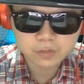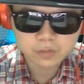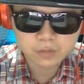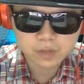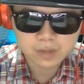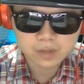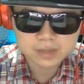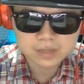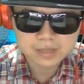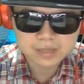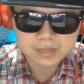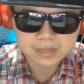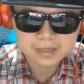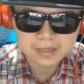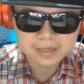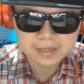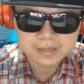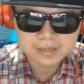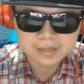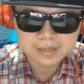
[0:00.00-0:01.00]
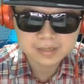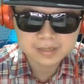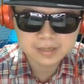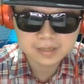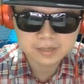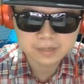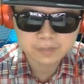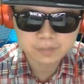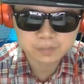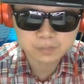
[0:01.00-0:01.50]
哇，张燕仪这
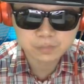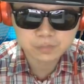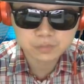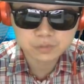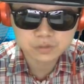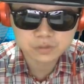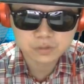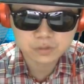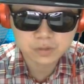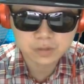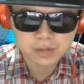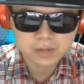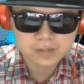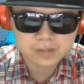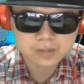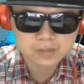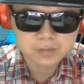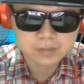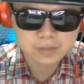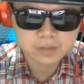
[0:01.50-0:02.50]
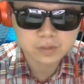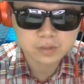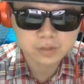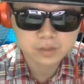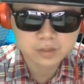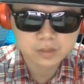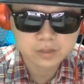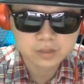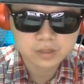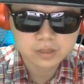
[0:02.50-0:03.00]
个扑救还是没有
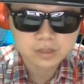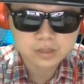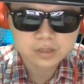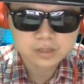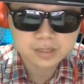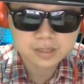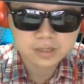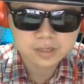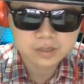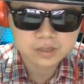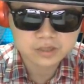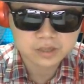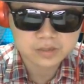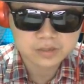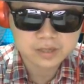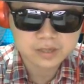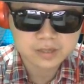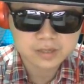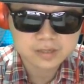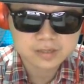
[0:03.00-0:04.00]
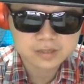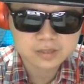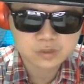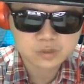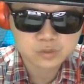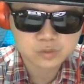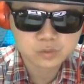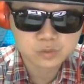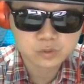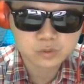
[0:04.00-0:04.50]
能接到小戴势
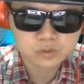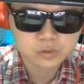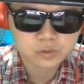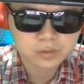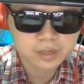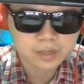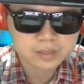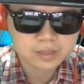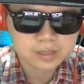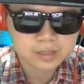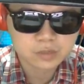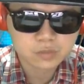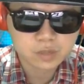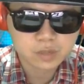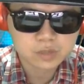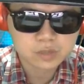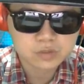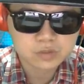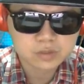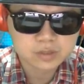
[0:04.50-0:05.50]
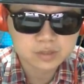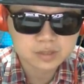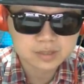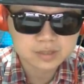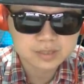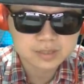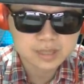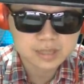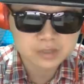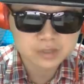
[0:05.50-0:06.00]
如破竹、雷霆万钧的这个
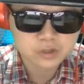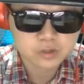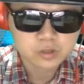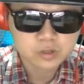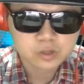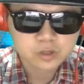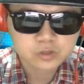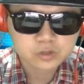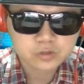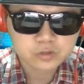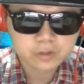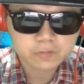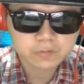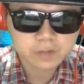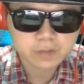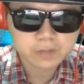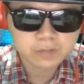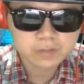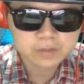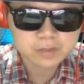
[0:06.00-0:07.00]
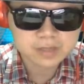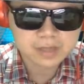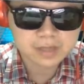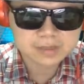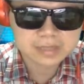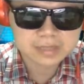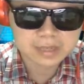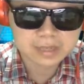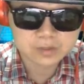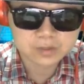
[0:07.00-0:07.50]
杀球。双方的比赛
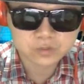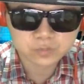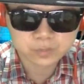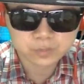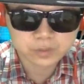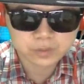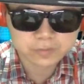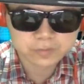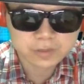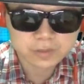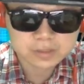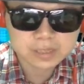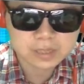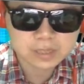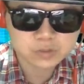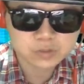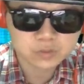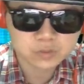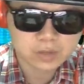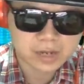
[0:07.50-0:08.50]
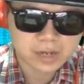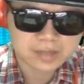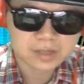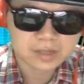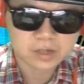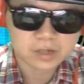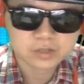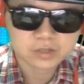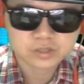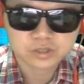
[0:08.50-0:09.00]
再度比分再度来
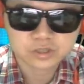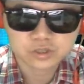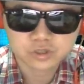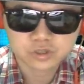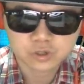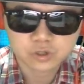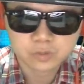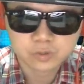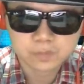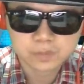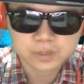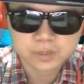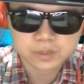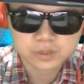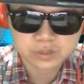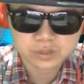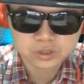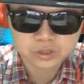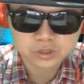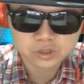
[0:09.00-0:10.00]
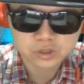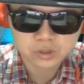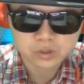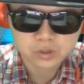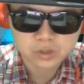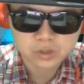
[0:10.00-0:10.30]
到了十九比十九。